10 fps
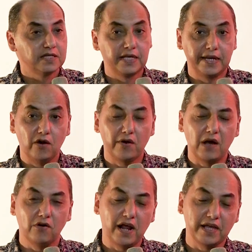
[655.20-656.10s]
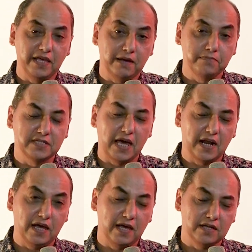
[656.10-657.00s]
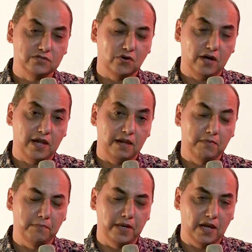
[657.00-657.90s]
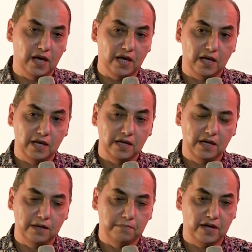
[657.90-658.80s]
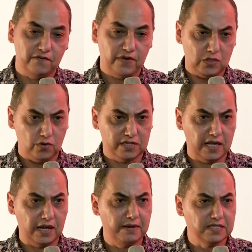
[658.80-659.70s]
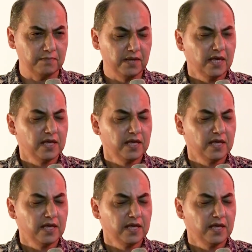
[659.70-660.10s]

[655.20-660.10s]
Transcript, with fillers: Jadi orang-orang yang bicara soal membela apa fatwa segala macam